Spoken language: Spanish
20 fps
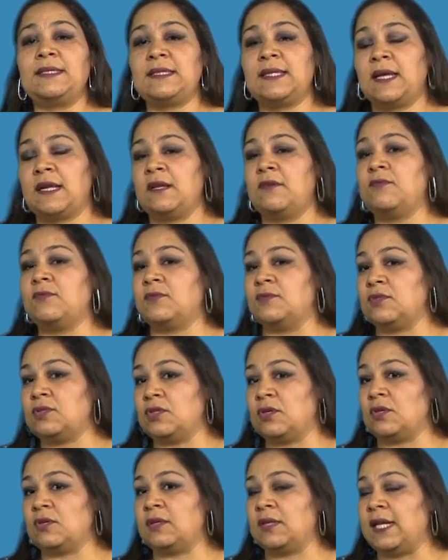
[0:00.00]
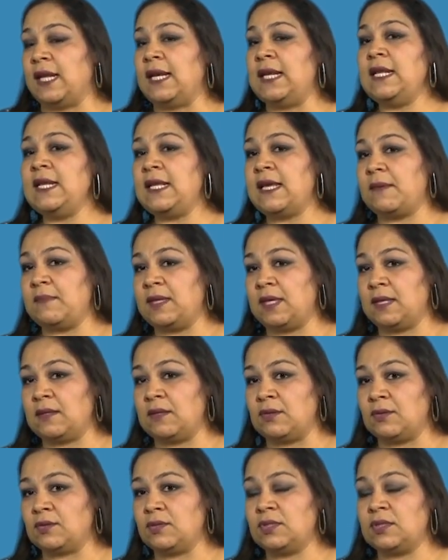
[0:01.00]
están en función de
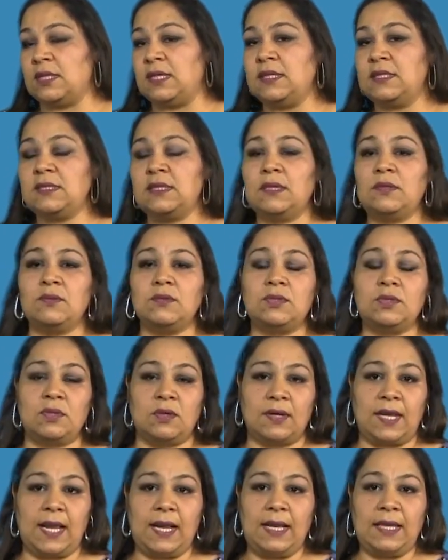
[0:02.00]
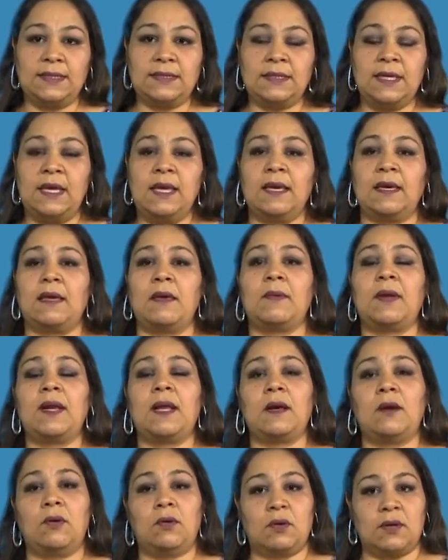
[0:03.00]
lineamientos institucionales que
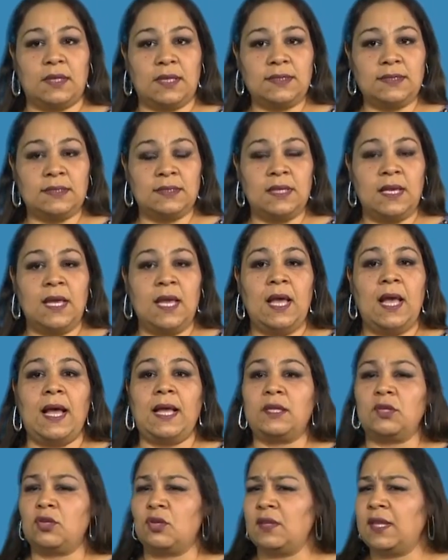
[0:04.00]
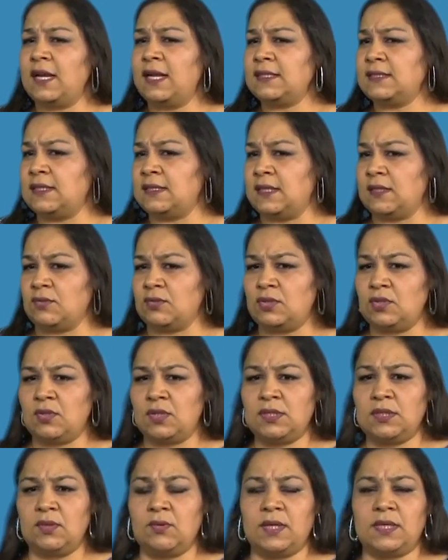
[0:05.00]
van acordes a todas las
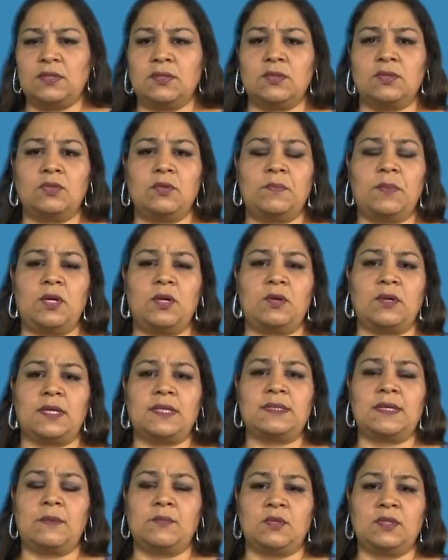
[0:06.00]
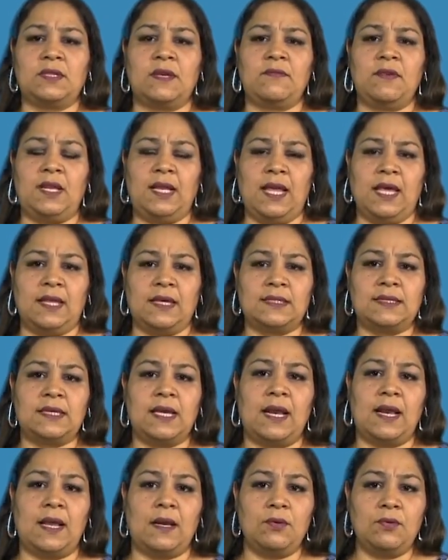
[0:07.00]
instituciones de educación superior que estamos afiliadas
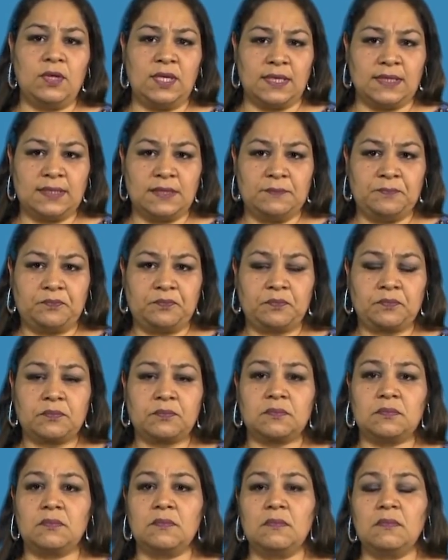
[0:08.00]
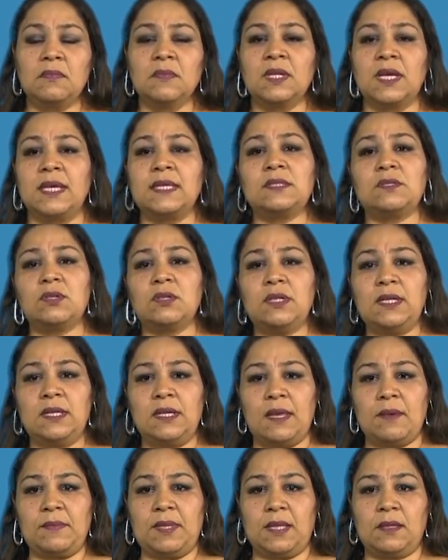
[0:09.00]
a la NUYES. Estos
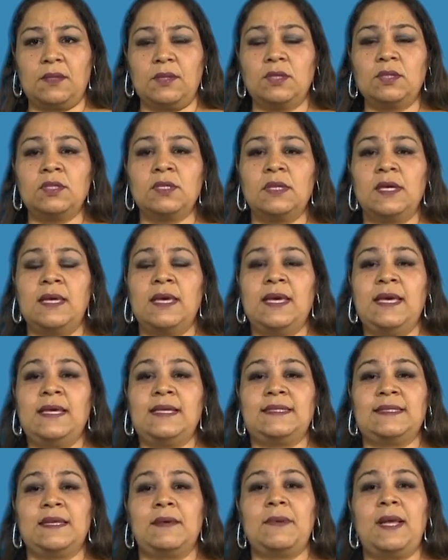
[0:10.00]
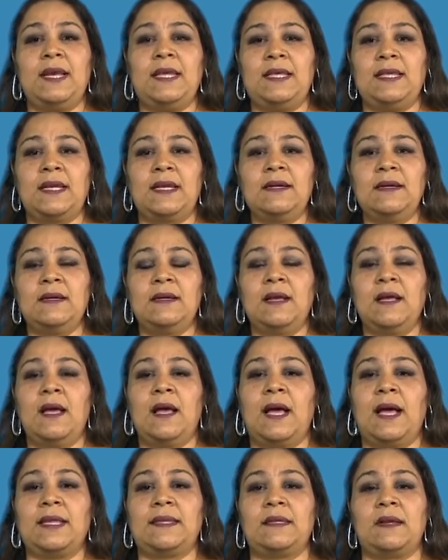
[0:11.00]
lineamientos se validan
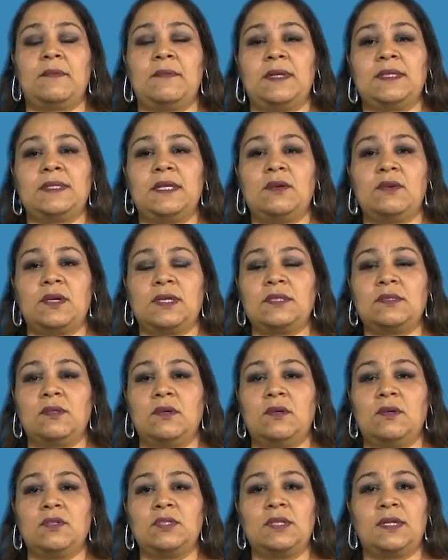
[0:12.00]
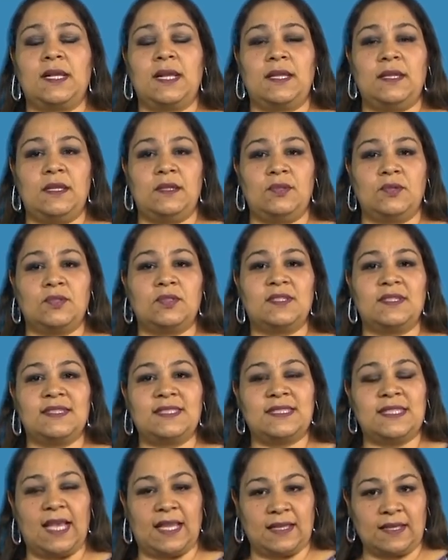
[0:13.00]
a través de lo que son los créditos
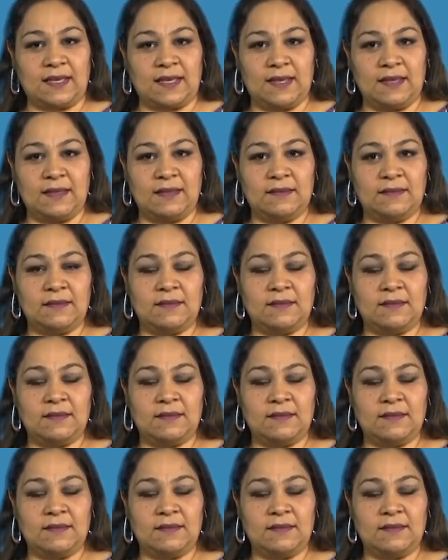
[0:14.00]
SATCA.